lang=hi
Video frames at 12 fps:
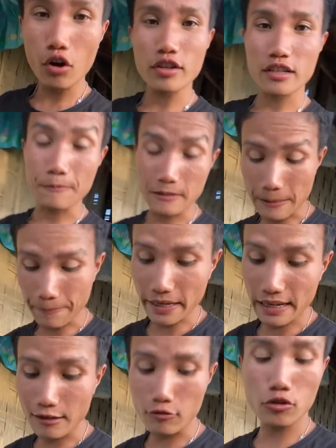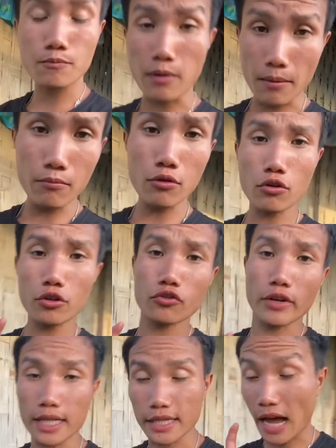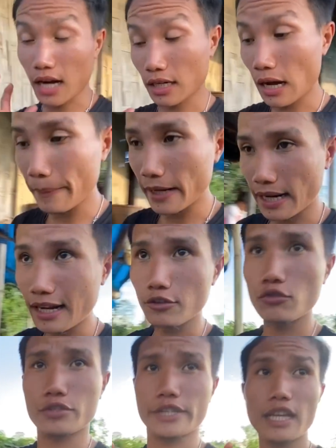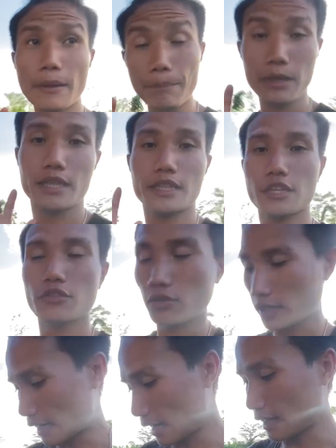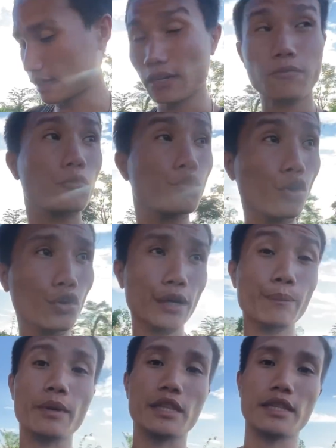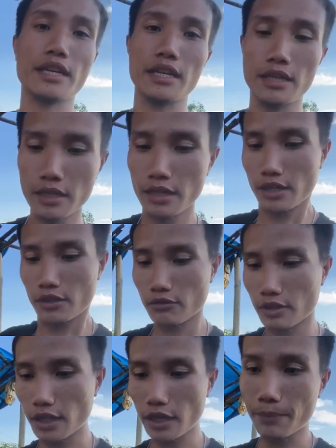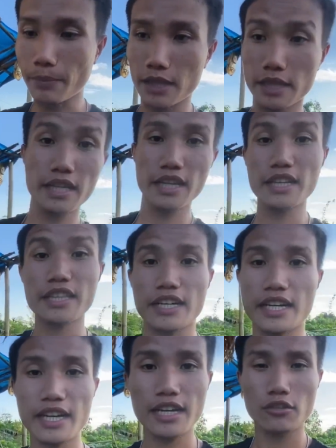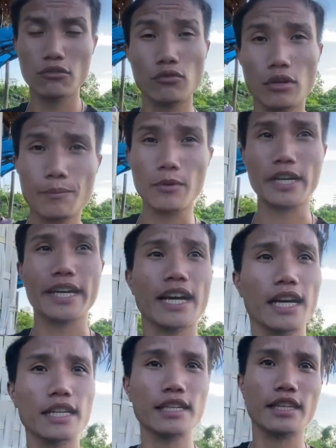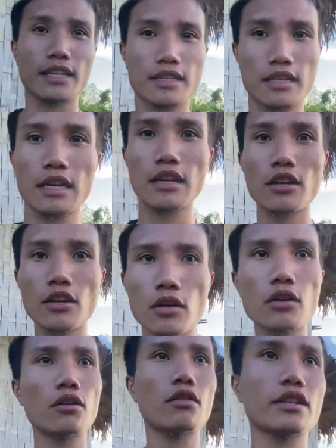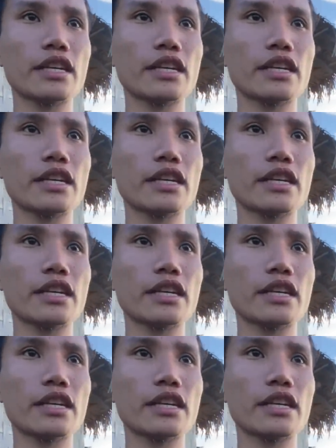और सबसे पहले उस बम्बू को जो है ढकना पड़ेगा तो उसके लिए पत्ते तोड़ के लाते हैं फूलों के पत्ते क्योंकि पत्ते नहीं ढकेंगे तो वह पकेगा नहीं ठीक से और